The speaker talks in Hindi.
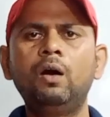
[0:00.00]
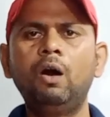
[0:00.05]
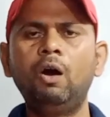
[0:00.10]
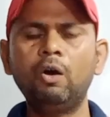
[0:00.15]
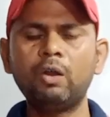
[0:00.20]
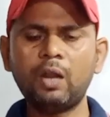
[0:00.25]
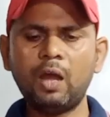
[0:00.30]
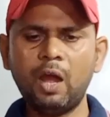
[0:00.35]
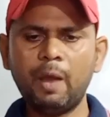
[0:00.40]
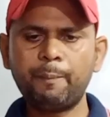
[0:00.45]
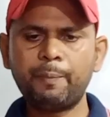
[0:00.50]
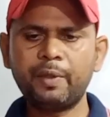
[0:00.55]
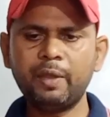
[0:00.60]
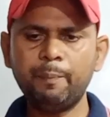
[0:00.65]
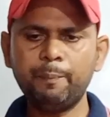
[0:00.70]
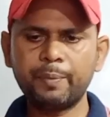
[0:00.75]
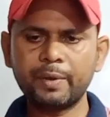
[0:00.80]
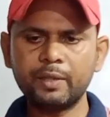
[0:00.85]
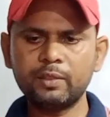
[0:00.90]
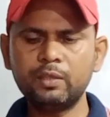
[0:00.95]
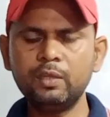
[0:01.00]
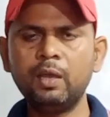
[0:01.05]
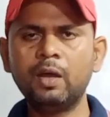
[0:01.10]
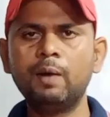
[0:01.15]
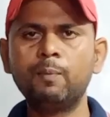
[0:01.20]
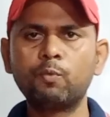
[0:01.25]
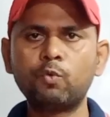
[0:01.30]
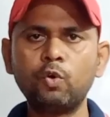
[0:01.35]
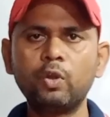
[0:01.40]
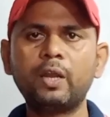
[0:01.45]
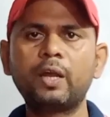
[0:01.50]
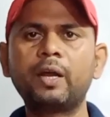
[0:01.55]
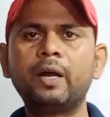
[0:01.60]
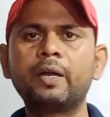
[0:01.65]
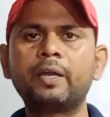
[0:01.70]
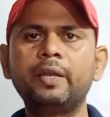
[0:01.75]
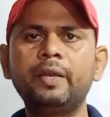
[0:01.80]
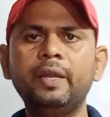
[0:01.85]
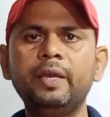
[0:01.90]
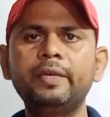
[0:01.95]
और आपके प्रति हमको
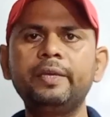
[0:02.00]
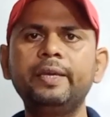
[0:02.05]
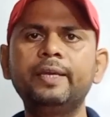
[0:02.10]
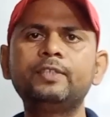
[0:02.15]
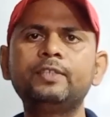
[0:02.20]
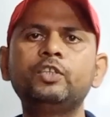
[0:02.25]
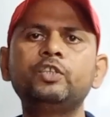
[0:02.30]
लगा कि नहीं ये